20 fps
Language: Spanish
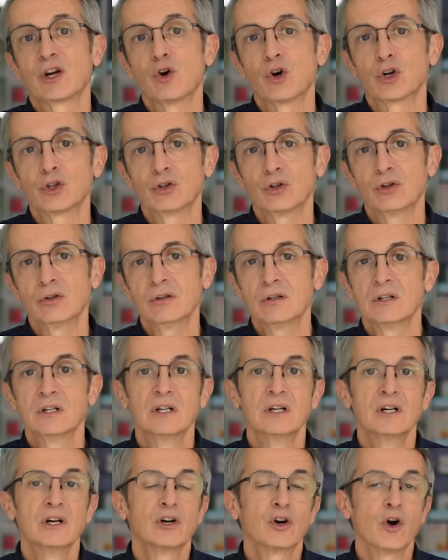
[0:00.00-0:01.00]
corto,
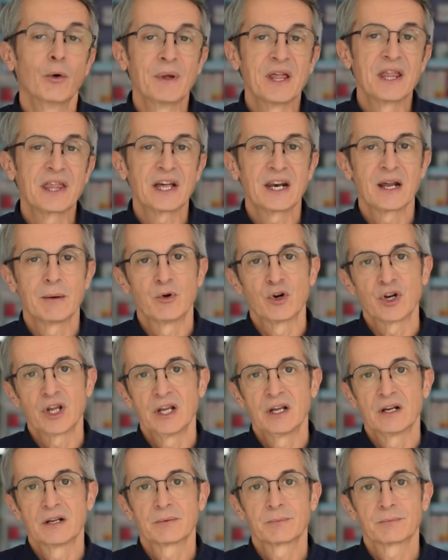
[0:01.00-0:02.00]
comienzan a
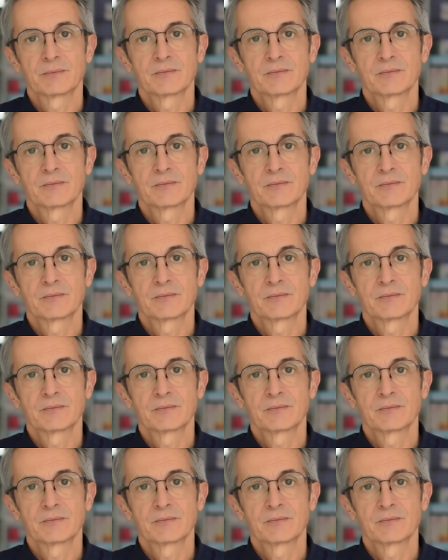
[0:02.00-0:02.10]
morir.